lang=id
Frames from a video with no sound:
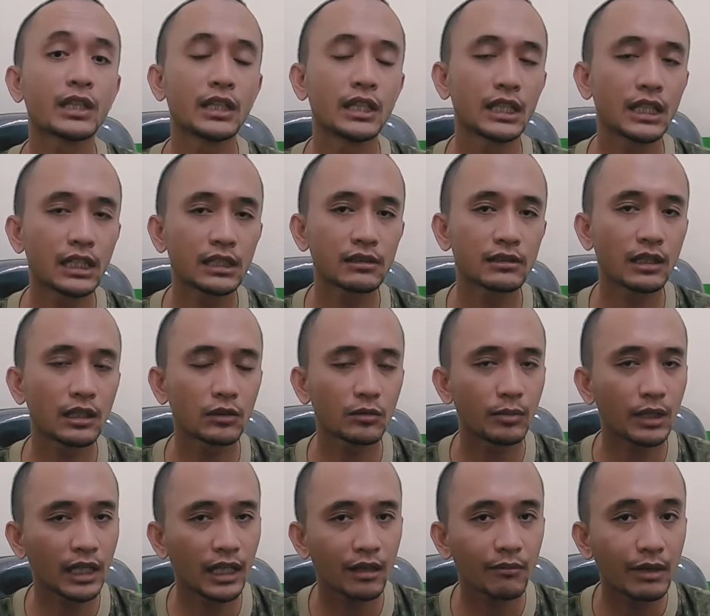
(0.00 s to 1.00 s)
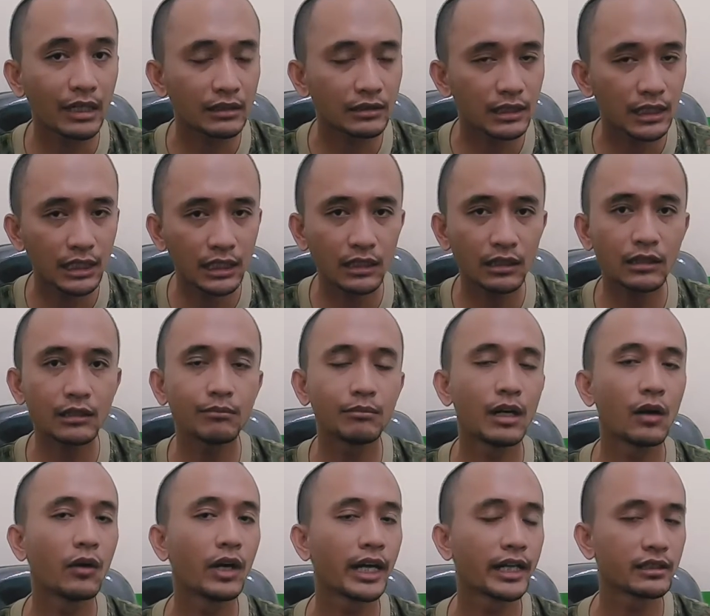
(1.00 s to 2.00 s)
ingat selalu pakai masker
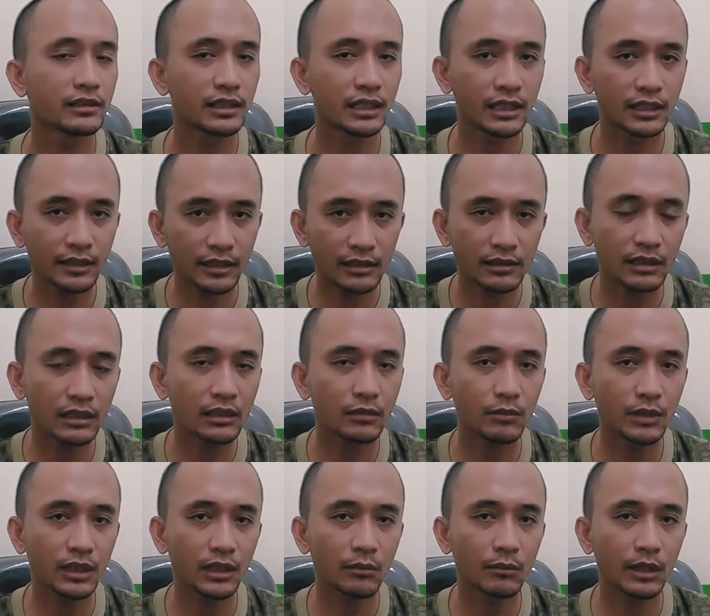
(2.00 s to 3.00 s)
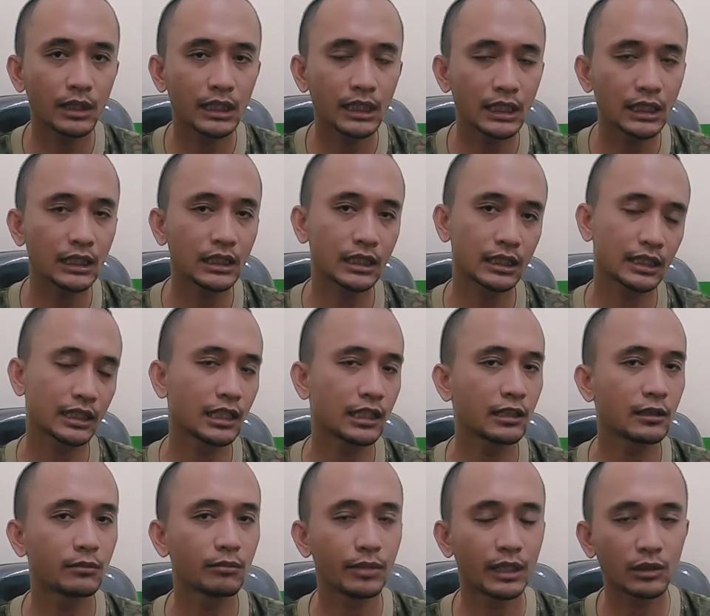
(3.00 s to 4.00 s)
bawa hand sanitizer kemana-mana ketika
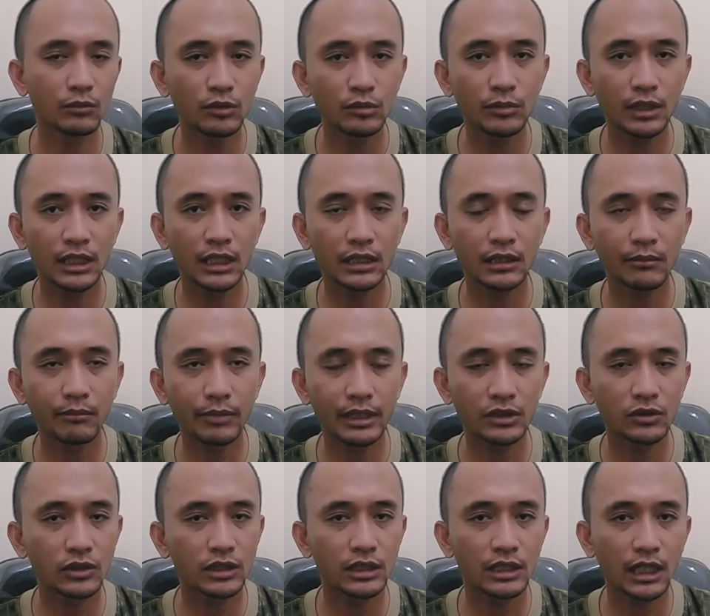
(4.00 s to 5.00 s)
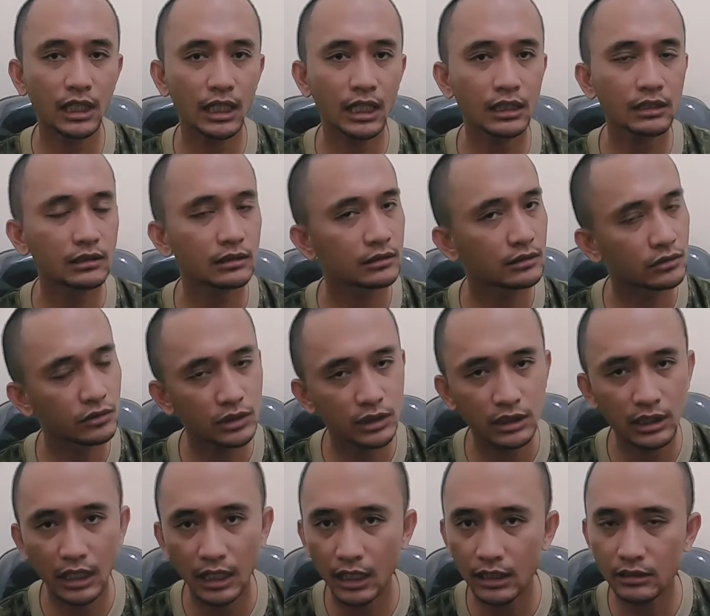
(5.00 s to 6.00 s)
di tempat umum ada tempat cuci tangan cuci
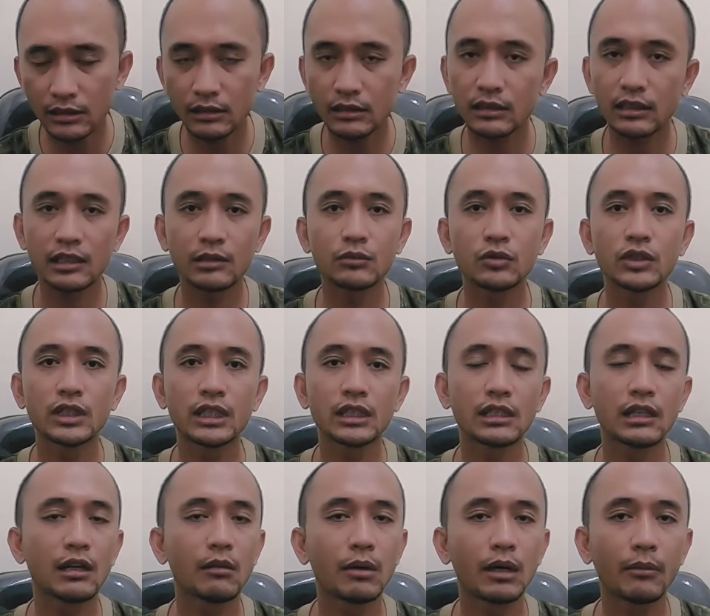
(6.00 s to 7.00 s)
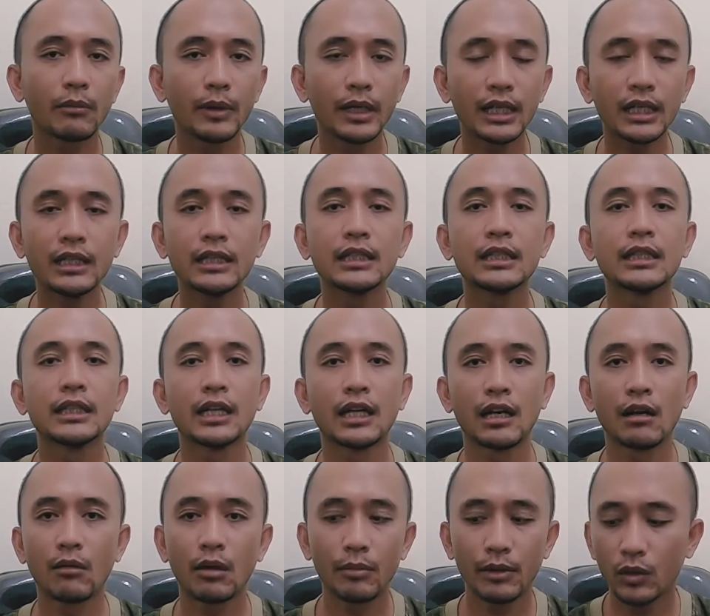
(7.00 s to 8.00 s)
tangan sesering mungkin nggak apa-apa
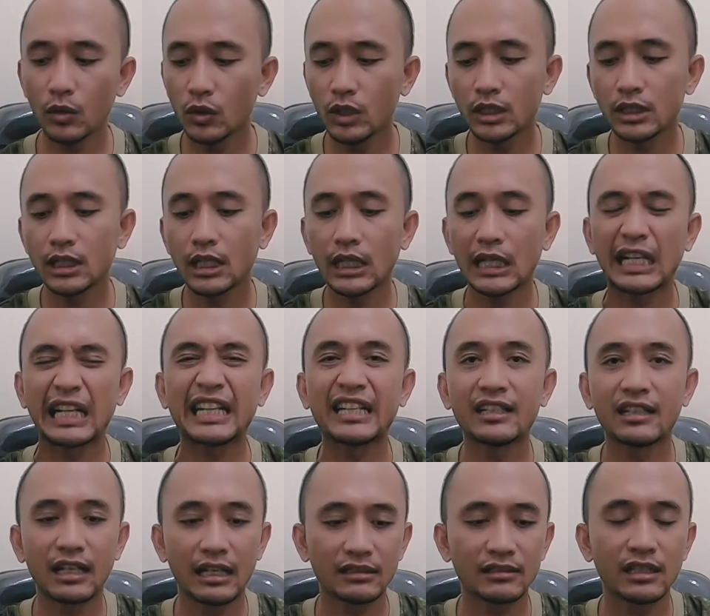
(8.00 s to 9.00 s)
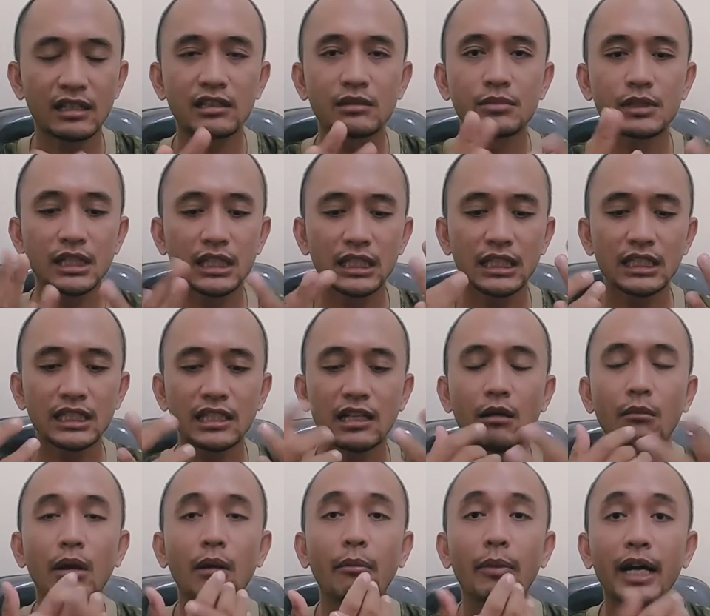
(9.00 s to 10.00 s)
apa-apa kulitnya kering kasar seperti ini
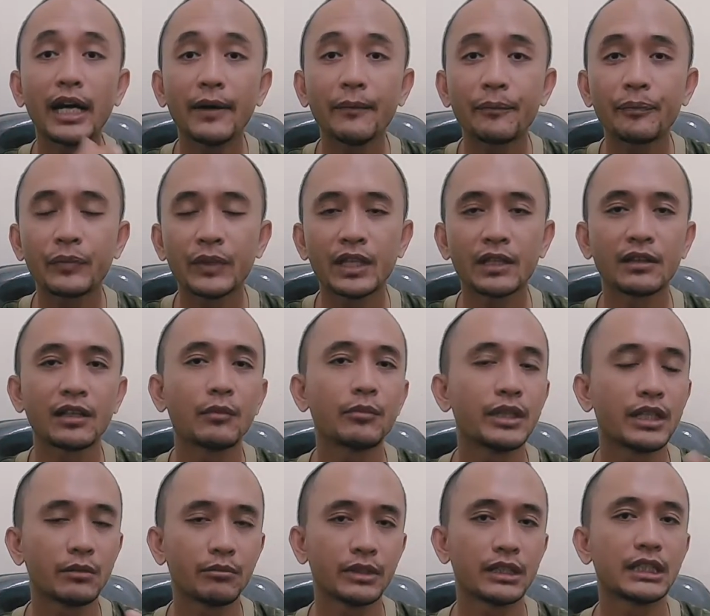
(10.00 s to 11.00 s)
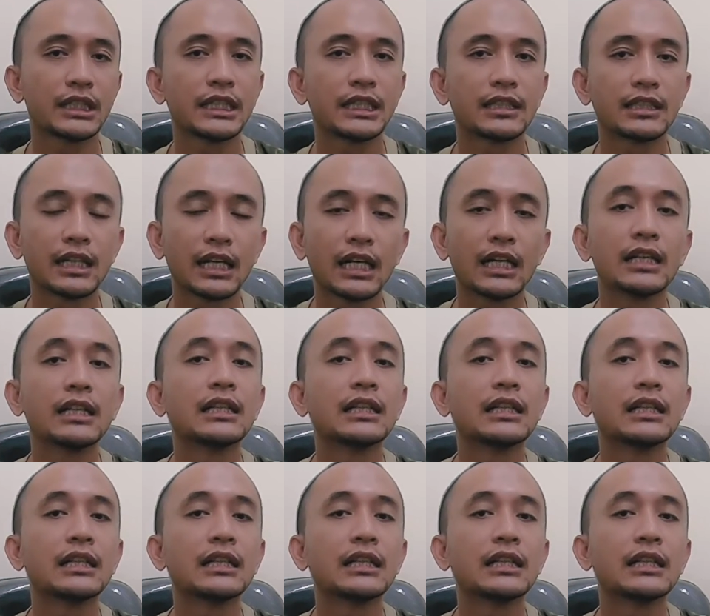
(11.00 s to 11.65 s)
nggak apa-apa tapi yang penting kita